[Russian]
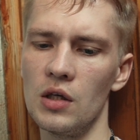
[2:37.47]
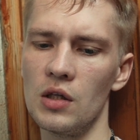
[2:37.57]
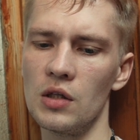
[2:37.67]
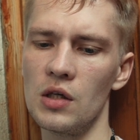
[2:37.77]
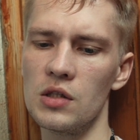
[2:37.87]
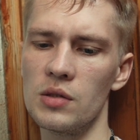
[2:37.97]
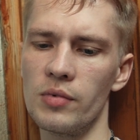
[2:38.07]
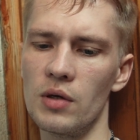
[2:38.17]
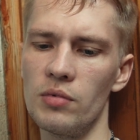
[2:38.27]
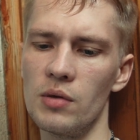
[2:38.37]
Иногда эти
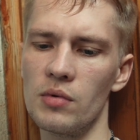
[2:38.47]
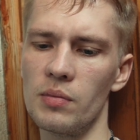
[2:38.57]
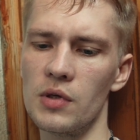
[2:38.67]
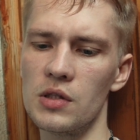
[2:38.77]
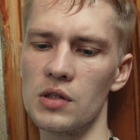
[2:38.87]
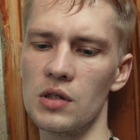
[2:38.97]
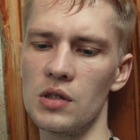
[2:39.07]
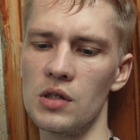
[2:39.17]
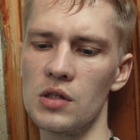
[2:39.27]
проблемы простые.